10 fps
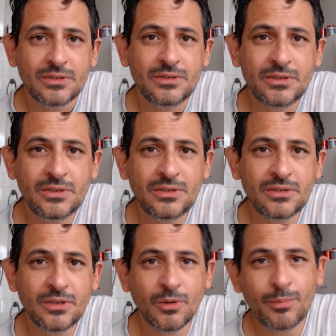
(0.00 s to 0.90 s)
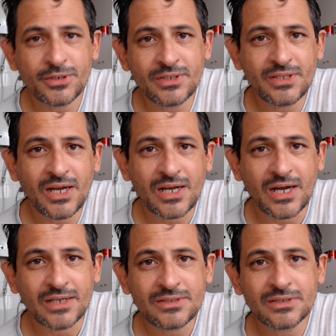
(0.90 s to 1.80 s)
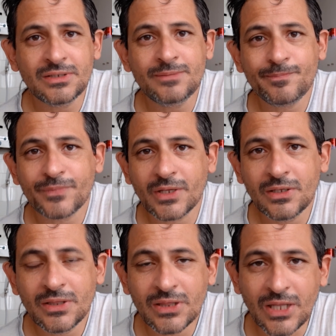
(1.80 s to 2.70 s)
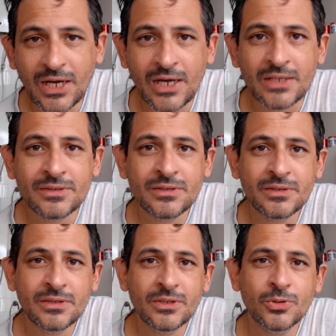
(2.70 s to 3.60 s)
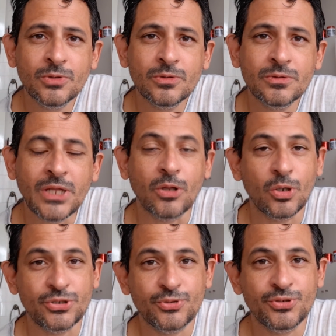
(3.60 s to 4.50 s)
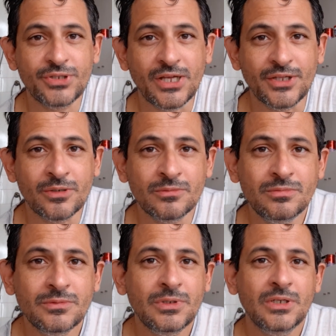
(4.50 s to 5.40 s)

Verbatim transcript: e eu apresentei a carta lá no, na loja do cidadão